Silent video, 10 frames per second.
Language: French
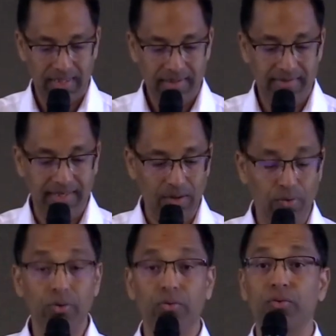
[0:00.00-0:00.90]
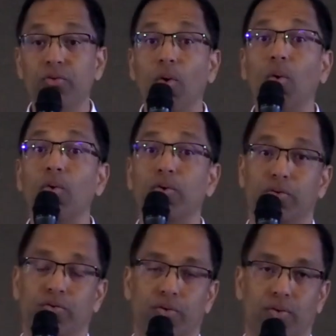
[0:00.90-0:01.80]
c'est le don de
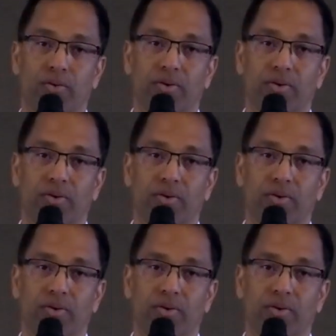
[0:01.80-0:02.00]
Dieu.